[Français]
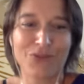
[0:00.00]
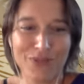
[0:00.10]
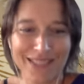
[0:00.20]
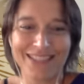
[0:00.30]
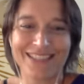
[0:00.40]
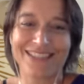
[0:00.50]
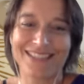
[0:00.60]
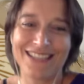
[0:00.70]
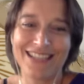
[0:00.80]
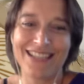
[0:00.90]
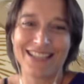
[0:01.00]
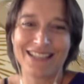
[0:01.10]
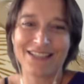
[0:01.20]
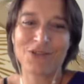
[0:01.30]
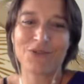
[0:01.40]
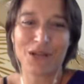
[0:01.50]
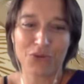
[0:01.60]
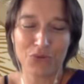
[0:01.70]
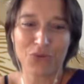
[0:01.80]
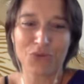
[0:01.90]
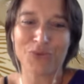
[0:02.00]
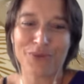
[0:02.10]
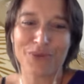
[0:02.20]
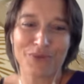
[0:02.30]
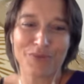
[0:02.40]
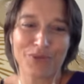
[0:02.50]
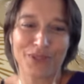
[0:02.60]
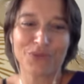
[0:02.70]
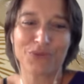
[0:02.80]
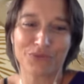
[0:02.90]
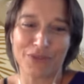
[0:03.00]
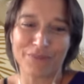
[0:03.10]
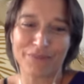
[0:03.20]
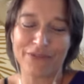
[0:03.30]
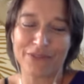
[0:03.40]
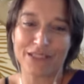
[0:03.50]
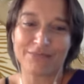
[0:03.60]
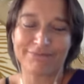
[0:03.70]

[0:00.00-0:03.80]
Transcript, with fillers: je l'ai testée et là je la relance euh, pour la seconde fois. Voilà,